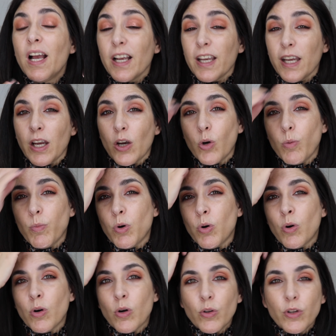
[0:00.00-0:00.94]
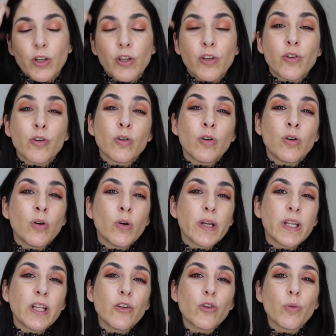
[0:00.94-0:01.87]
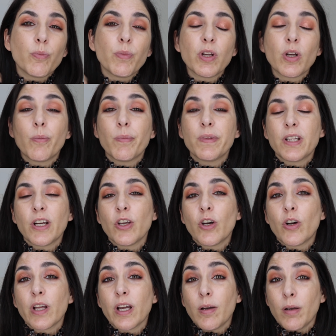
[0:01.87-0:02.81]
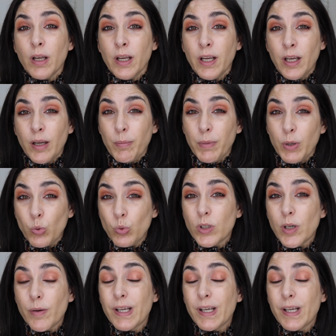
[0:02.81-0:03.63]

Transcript: que como he dicho, he dicho en vídeos anteriores, eh, me gusta